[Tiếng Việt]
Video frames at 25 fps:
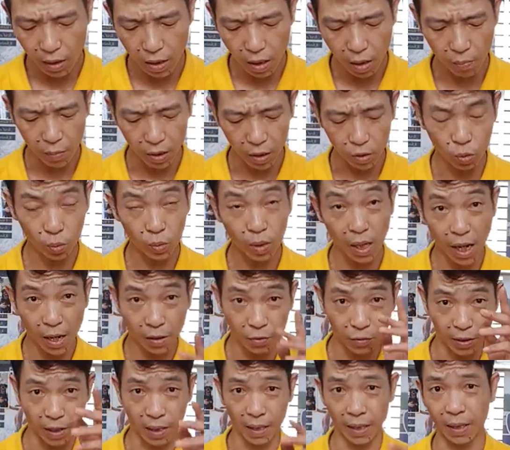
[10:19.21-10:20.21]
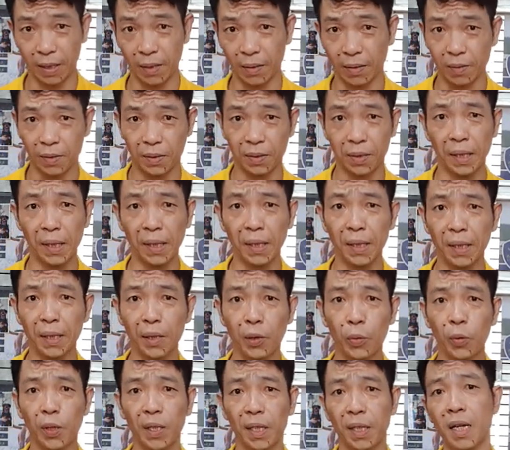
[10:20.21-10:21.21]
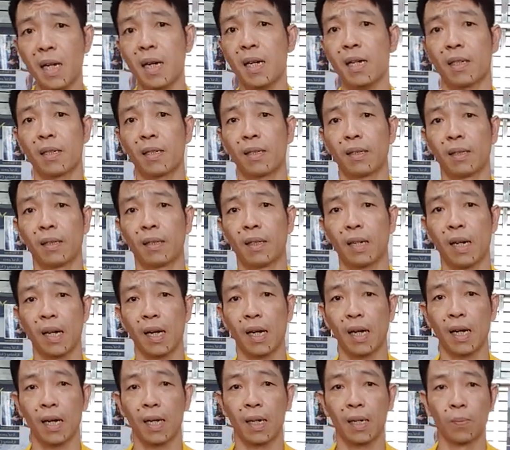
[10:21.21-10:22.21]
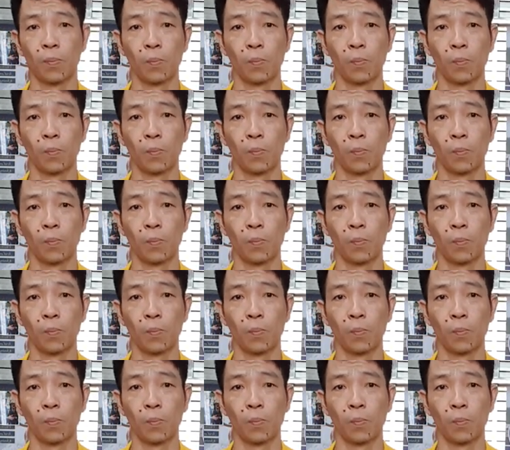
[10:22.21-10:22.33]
trọng là chúng ta phải nhớ cái nguyên tắc là